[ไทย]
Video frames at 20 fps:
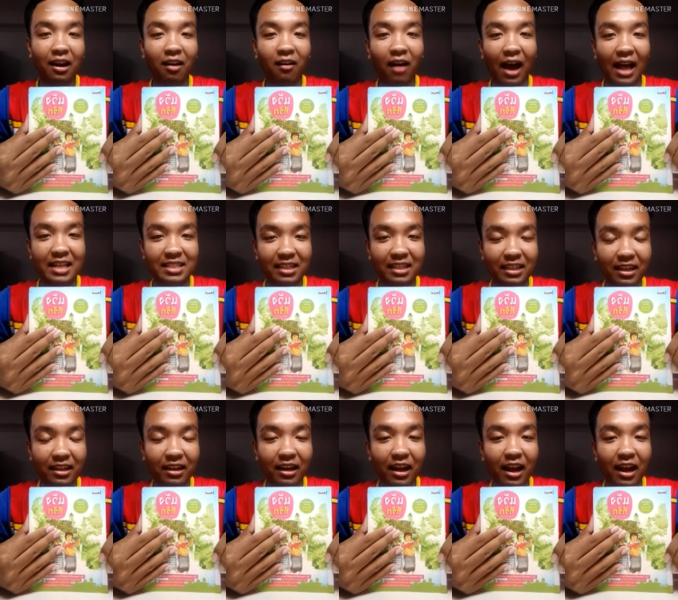ลองอ่านสัก
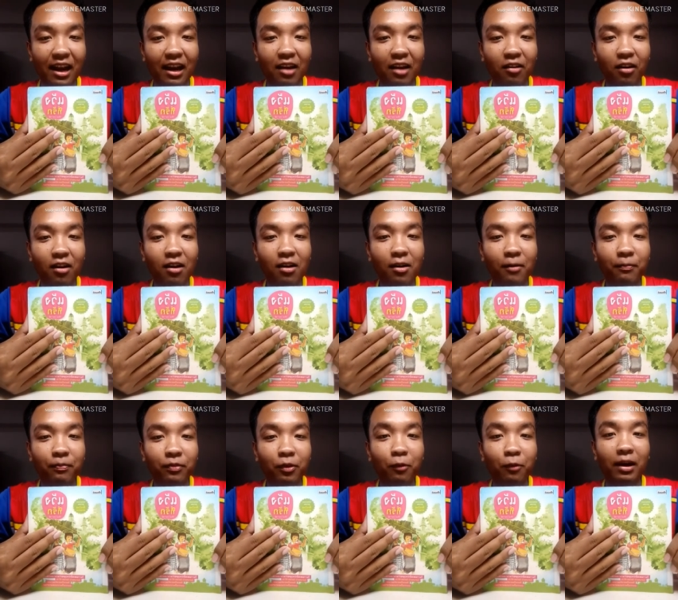นิด แล้วก็
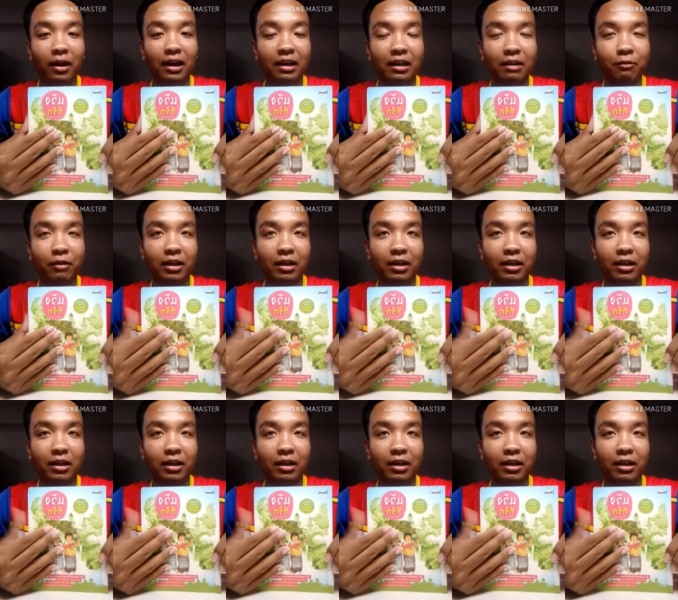วัน